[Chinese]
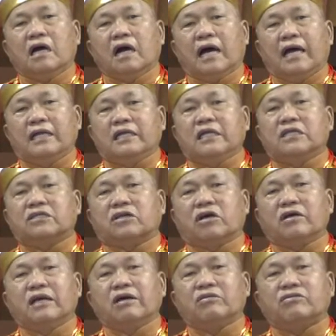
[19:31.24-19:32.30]
啊，你
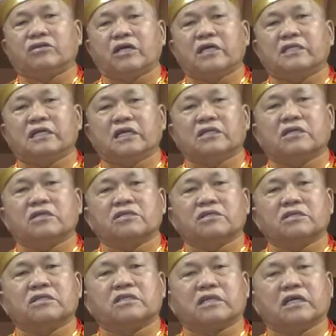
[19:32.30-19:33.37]
所要决定的
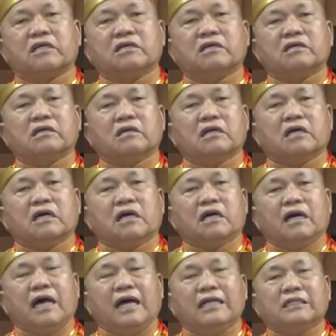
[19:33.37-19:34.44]
事情。
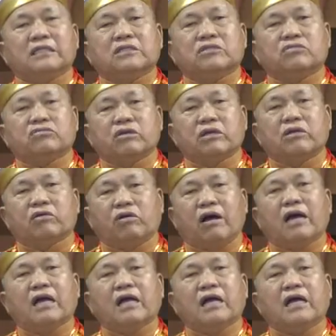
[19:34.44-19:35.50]
和对
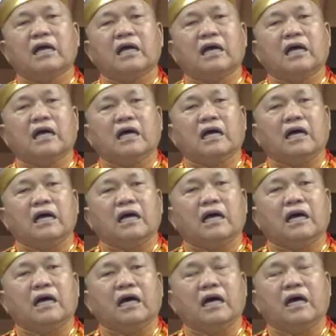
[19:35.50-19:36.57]
方，
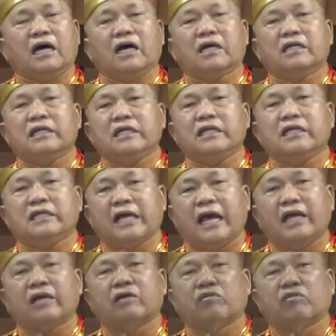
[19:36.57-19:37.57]
啊，利害